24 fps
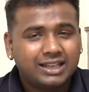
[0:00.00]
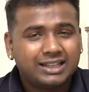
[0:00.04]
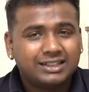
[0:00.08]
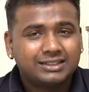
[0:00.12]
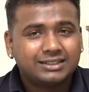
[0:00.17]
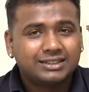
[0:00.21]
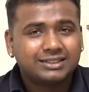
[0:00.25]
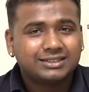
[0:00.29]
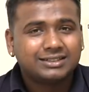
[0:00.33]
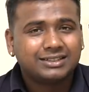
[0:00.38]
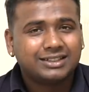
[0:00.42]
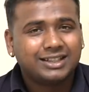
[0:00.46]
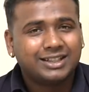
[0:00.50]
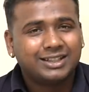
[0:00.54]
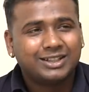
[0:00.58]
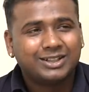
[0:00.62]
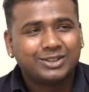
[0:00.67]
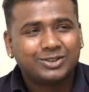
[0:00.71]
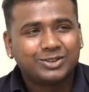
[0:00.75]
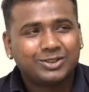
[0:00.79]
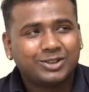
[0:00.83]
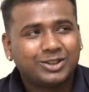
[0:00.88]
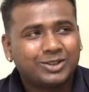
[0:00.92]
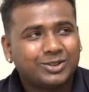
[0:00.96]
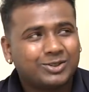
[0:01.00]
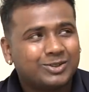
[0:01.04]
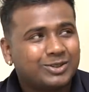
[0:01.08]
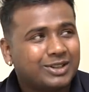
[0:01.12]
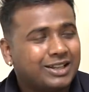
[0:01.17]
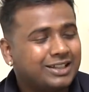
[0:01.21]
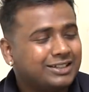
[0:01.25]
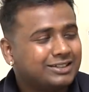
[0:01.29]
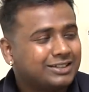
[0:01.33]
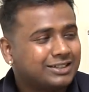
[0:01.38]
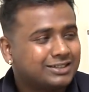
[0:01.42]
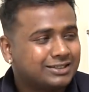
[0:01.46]
లైసెన్స్ లేదంటున్నారు
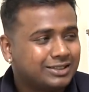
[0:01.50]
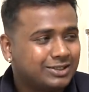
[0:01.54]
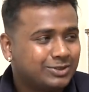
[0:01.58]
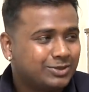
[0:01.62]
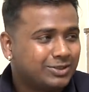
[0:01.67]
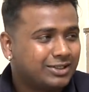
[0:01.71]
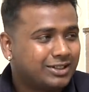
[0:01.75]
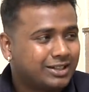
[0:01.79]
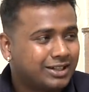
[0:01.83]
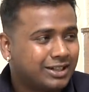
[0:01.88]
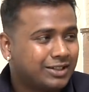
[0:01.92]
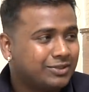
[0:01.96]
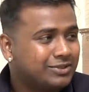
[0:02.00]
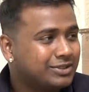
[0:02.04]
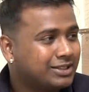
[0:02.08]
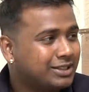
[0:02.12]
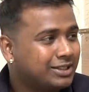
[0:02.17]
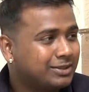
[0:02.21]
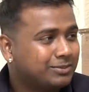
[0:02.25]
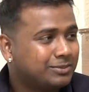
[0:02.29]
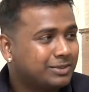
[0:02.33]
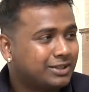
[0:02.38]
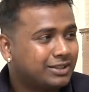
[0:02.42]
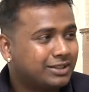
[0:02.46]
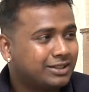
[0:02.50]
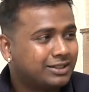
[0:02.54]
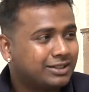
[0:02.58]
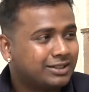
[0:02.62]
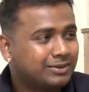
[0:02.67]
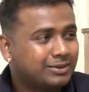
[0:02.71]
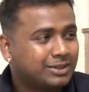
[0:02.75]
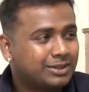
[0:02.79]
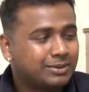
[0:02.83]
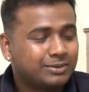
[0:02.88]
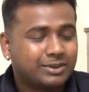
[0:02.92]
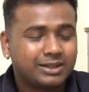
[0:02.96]
లైసెన్స్ లేకుండా డ్రైవ్ చేయం కదండి
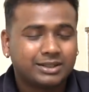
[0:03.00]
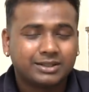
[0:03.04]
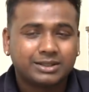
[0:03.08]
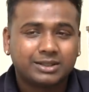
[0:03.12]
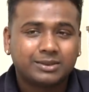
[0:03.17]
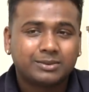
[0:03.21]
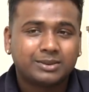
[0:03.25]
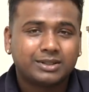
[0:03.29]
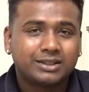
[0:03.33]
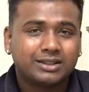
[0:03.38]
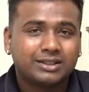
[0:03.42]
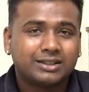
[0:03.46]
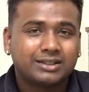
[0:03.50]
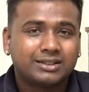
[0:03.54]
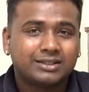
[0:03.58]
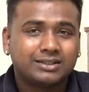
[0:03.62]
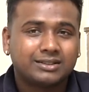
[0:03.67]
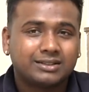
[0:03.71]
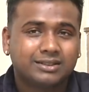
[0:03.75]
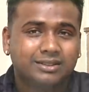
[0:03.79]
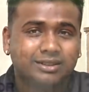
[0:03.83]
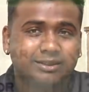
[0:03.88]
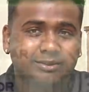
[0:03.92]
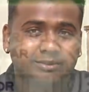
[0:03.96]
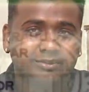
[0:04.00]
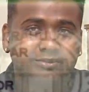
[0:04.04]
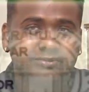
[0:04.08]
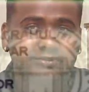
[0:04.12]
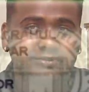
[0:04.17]
మనం హైదరాబాద్ లో అంటే